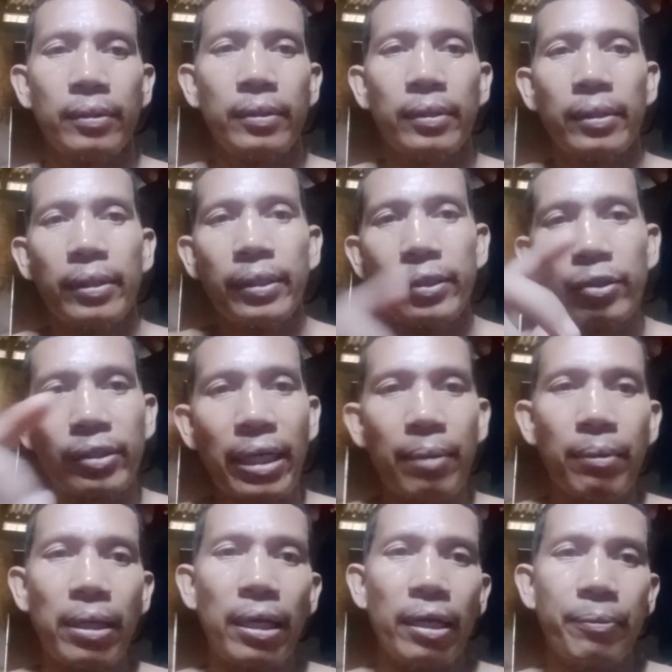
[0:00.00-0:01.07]
Yun nga
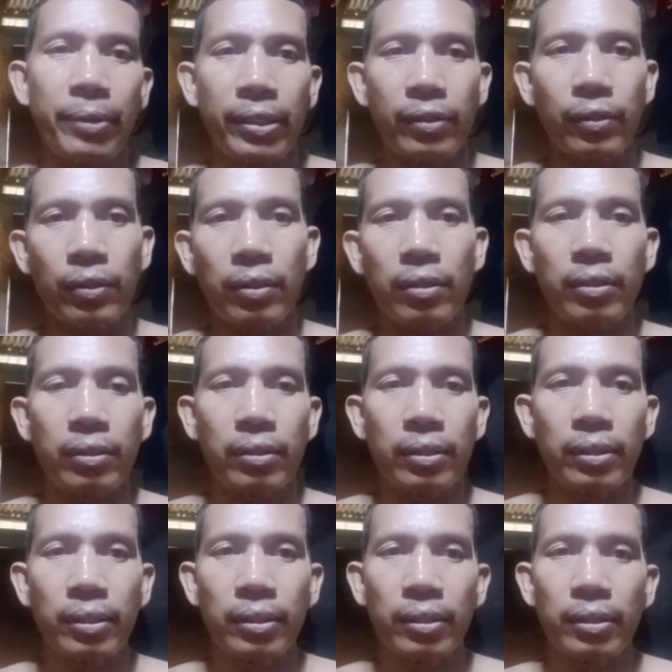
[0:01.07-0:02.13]
mga kabikol.
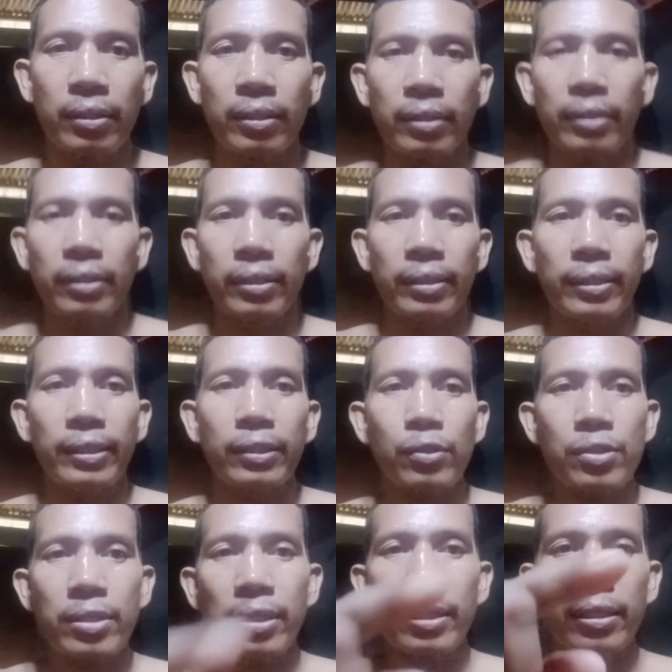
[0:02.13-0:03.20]
Ito
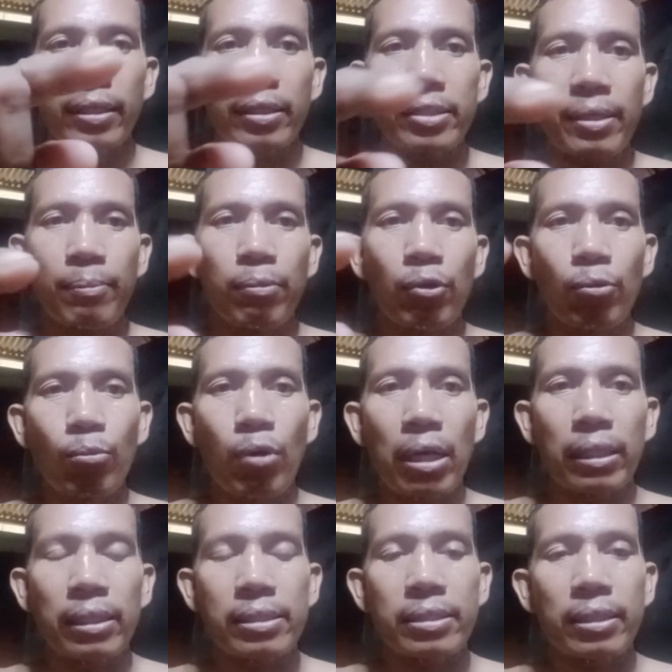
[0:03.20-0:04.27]
si Jablong Buang
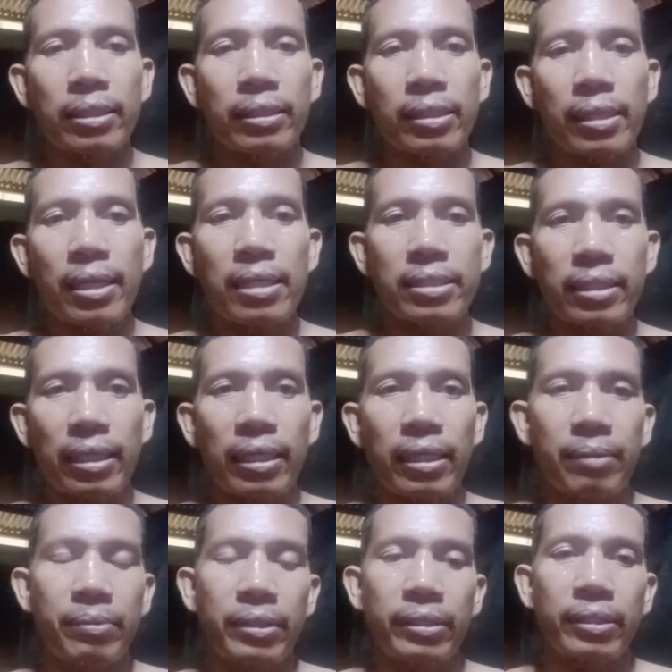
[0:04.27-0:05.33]
na si Tigasin ng
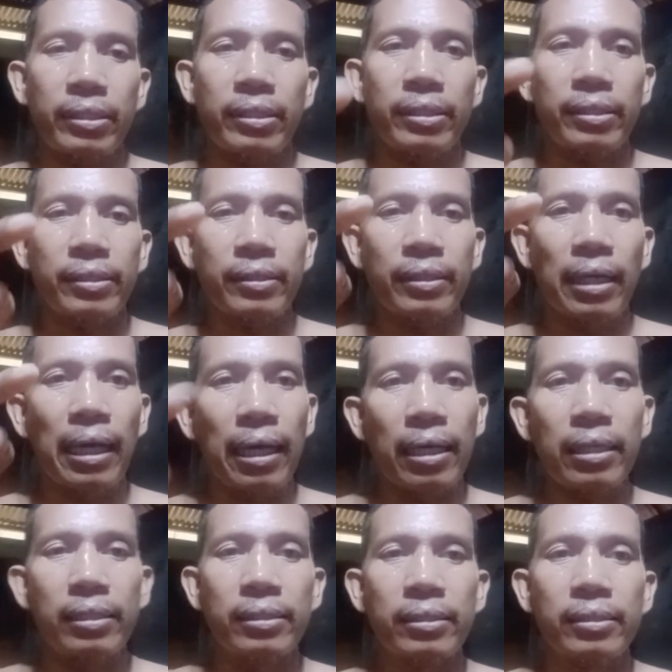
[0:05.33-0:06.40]
Cavite. Ah,
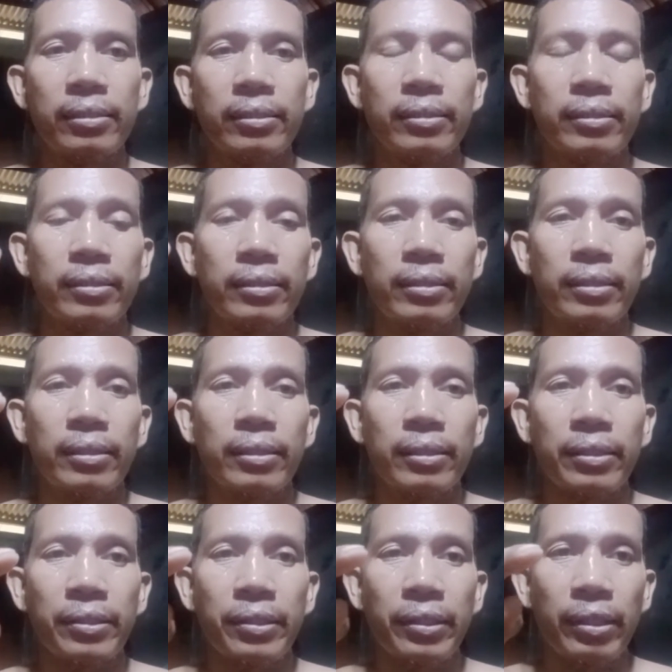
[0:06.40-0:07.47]

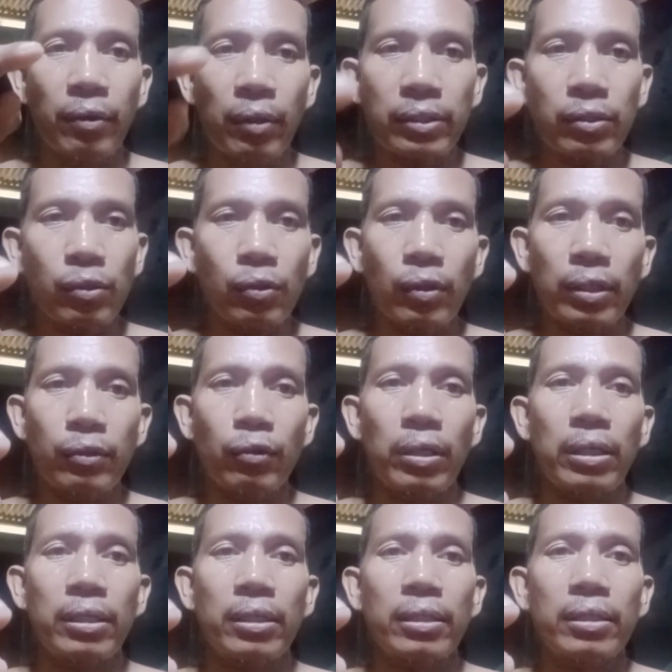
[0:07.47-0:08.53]
iwan ko kung ano
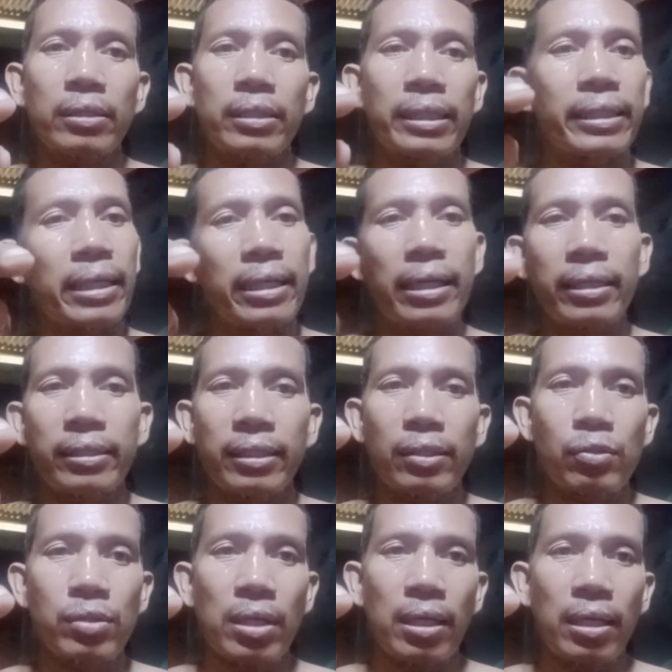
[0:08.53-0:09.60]
nang nangyayari dito
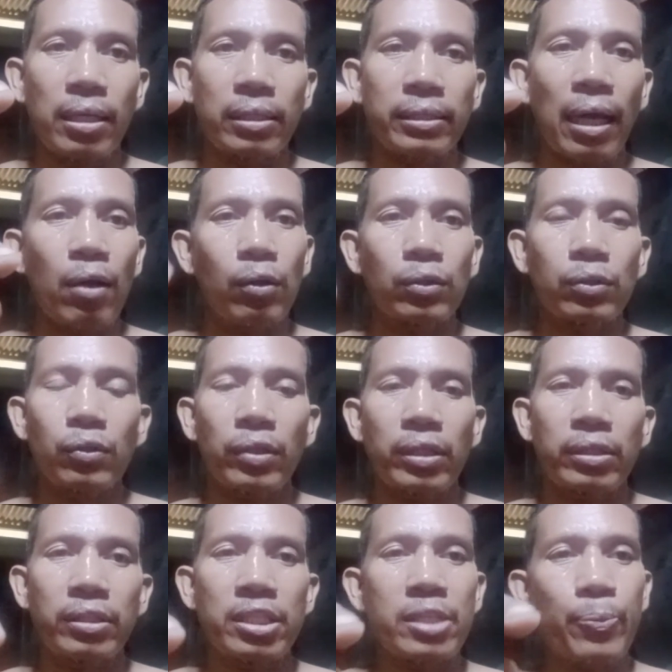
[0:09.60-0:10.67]
sa taong to eh.
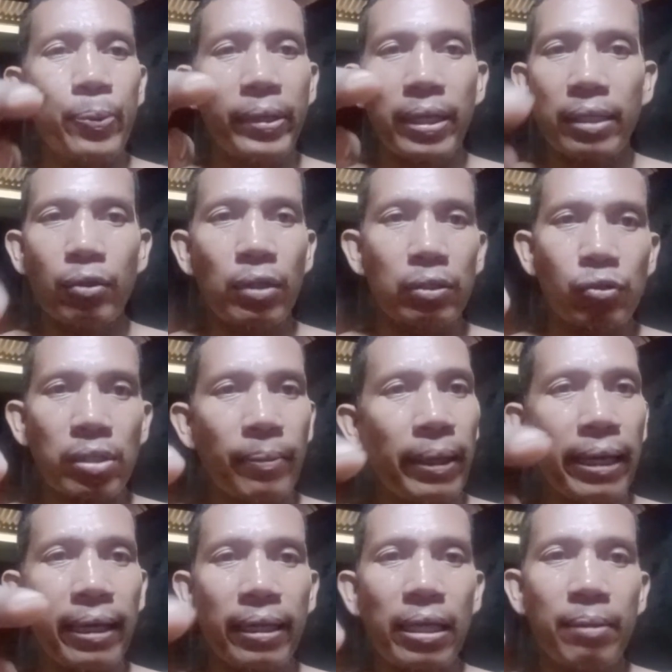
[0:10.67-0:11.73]
Desperado na to sa mga
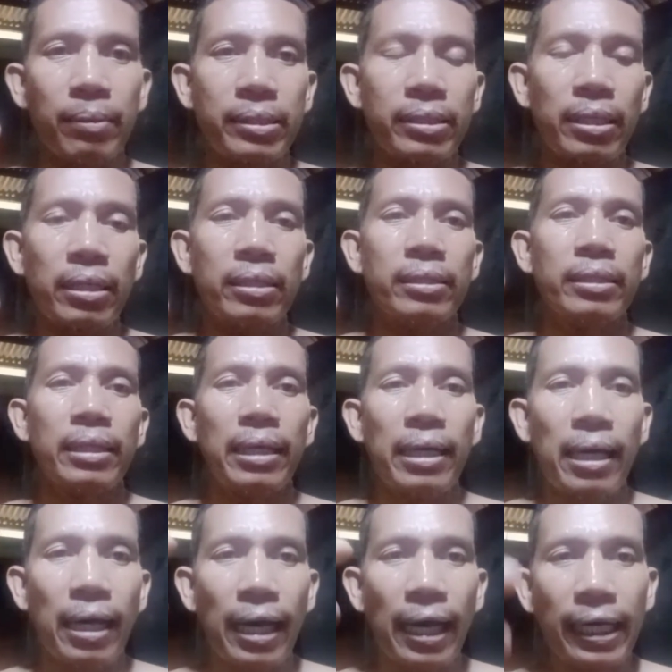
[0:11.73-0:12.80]
kalaban niya.
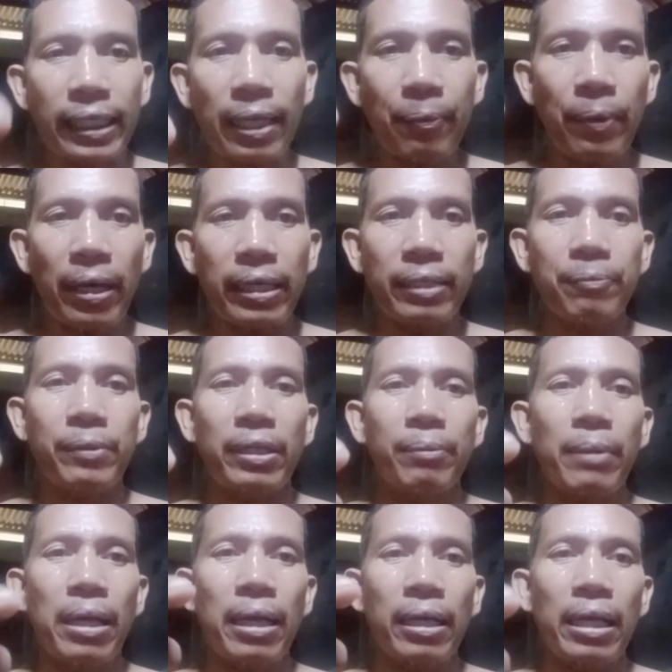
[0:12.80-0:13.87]
Hanap-hanap ng
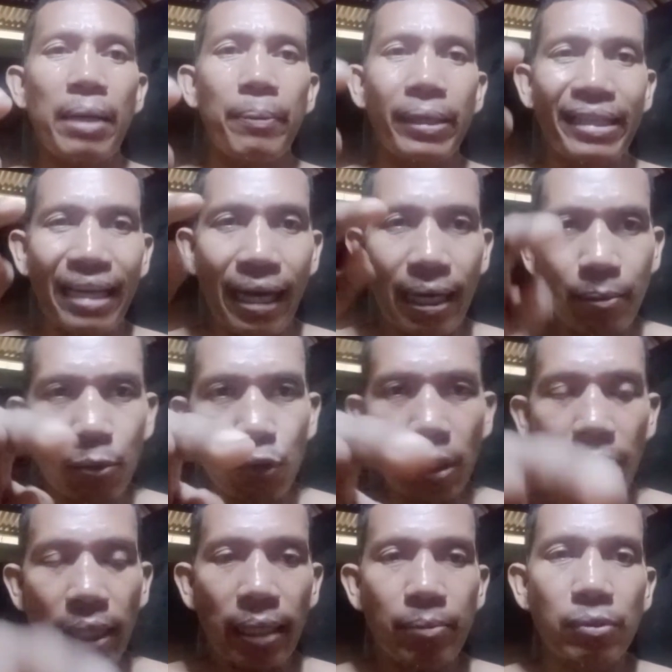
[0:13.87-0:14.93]
mga kalaban, hamon ng
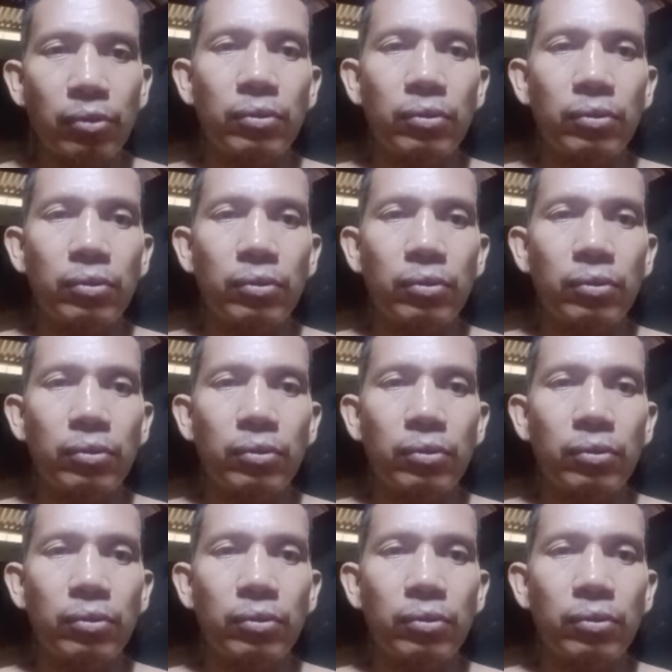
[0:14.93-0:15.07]
hamon.